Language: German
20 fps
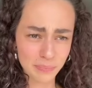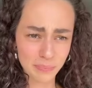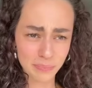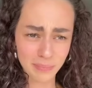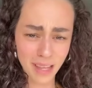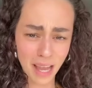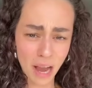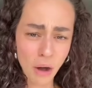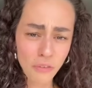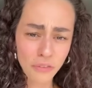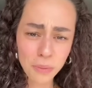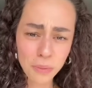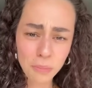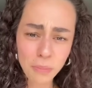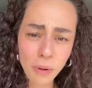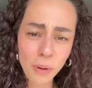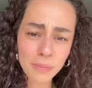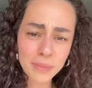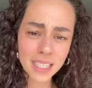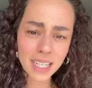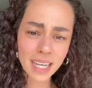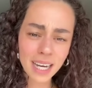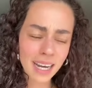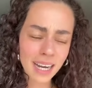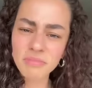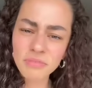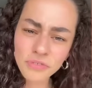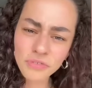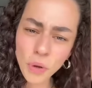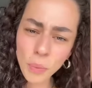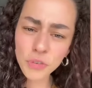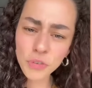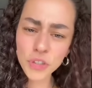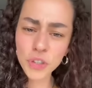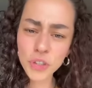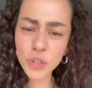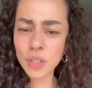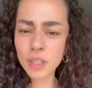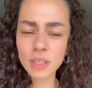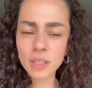aufgepumpter, fünf
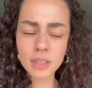Stunden